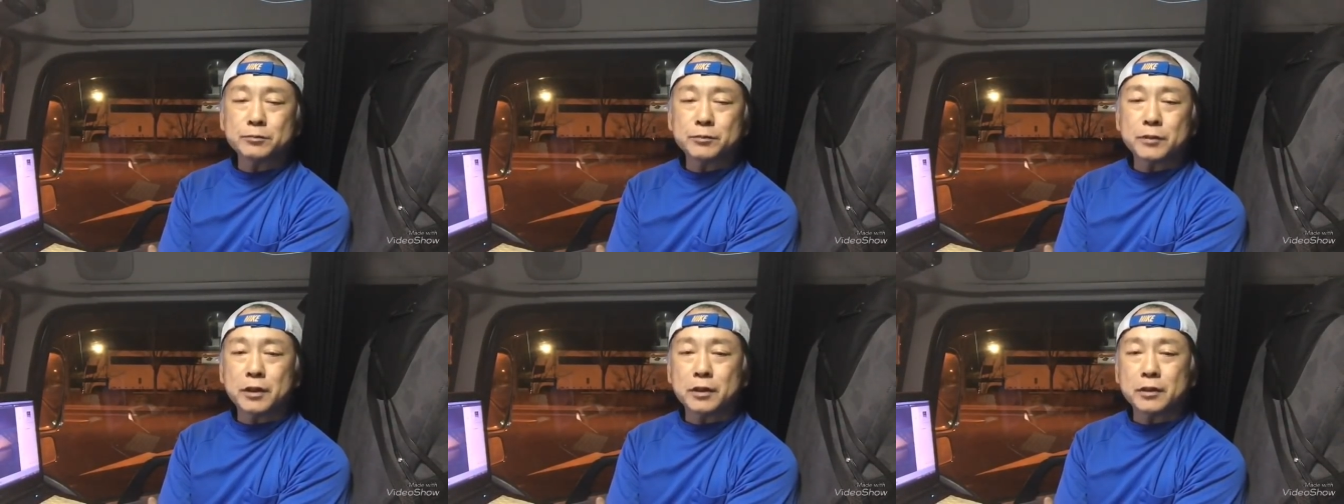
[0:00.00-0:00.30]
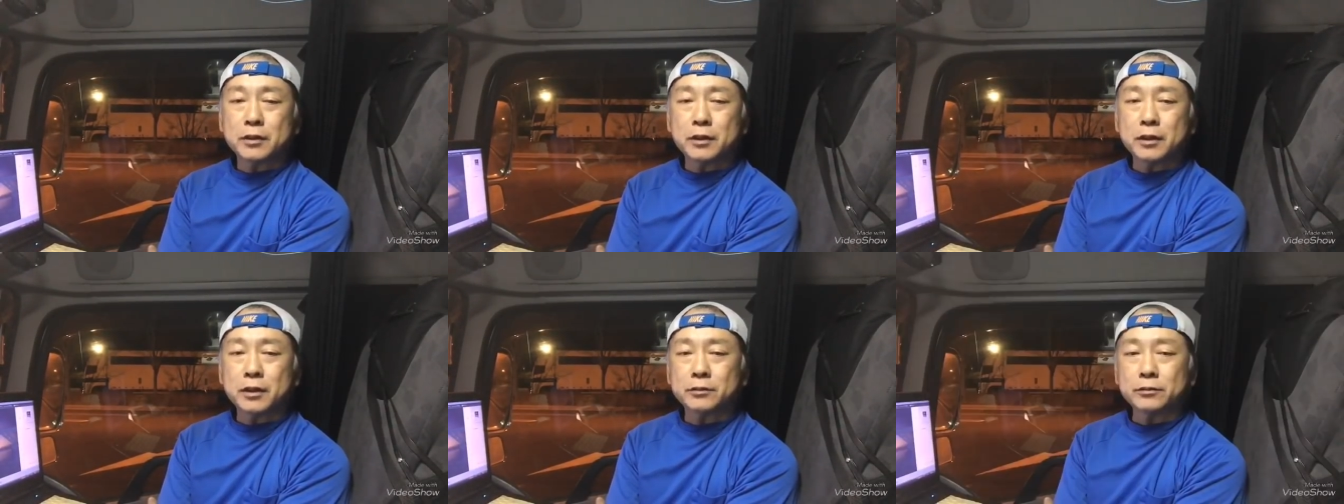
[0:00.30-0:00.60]
ま
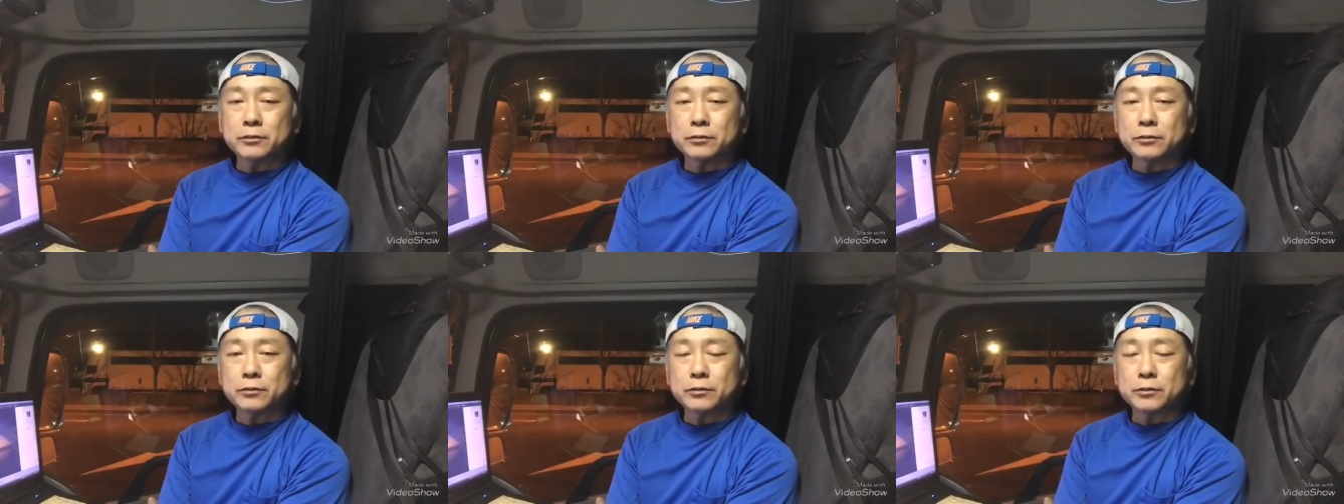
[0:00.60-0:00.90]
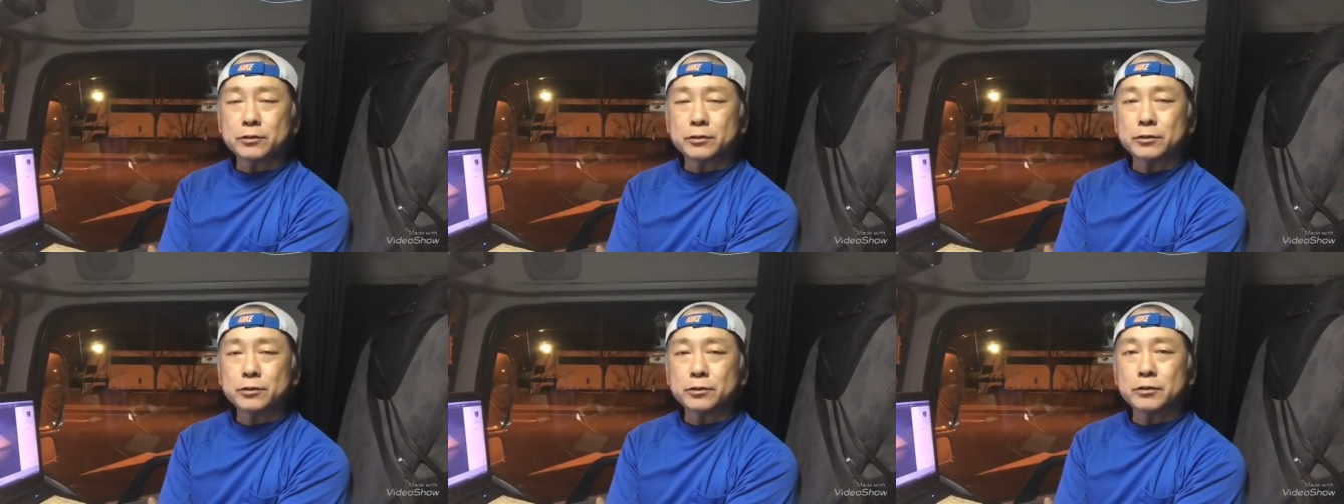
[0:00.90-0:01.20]
あ、あの
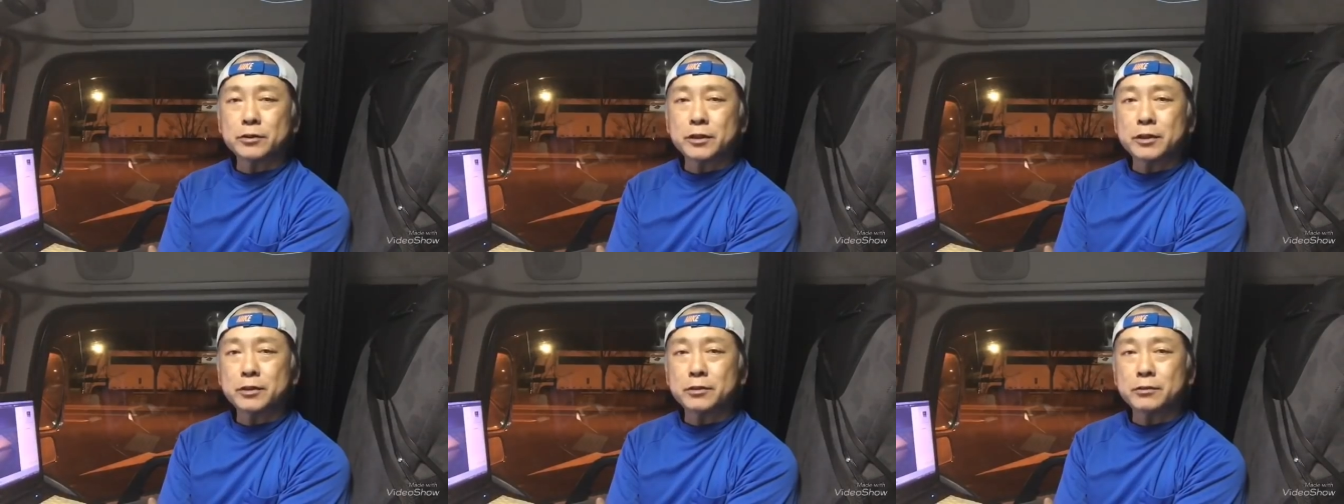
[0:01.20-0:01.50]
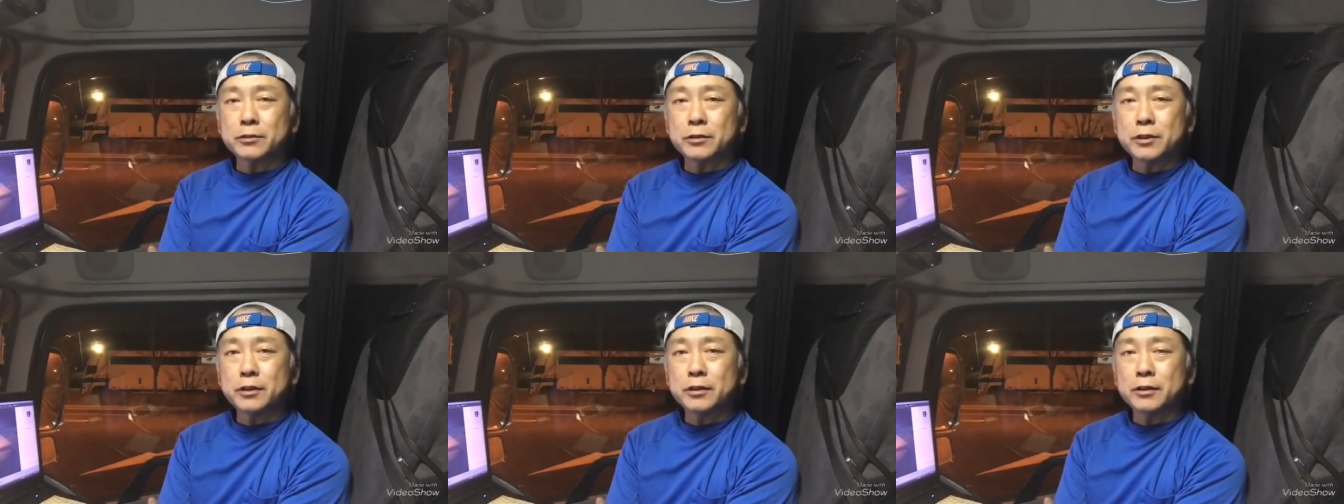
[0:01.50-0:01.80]
そういう内
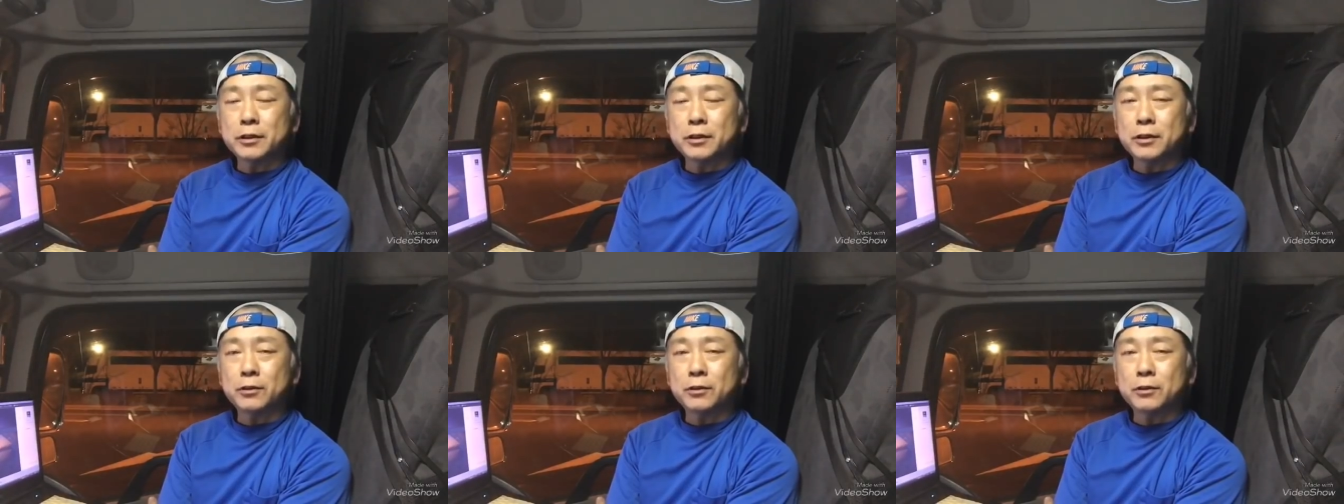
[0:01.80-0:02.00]
容で